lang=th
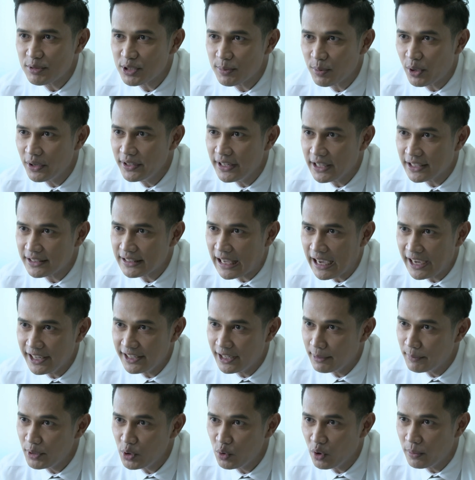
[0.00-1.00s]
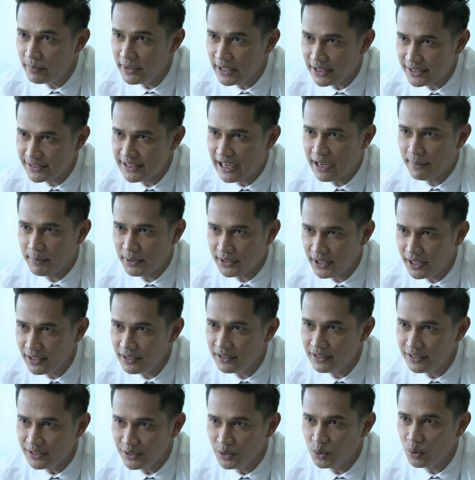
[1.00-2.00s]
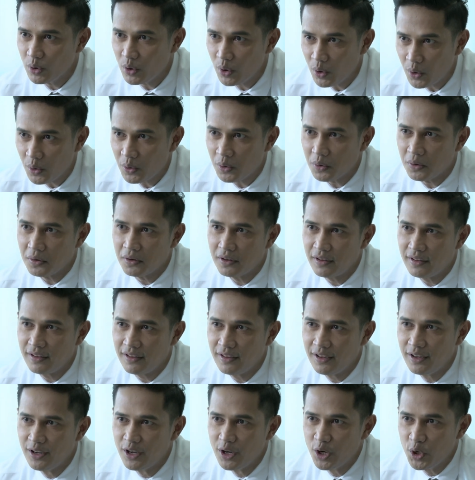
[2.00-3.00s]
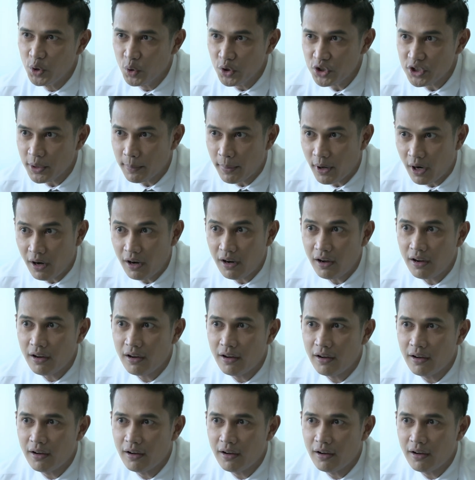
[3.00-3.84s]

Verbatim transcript: นับเฉพาะเด็กไทยยังไม่รวมเด็กจากประเทศอื่นๆทั่วโลกโดยเฉพาะ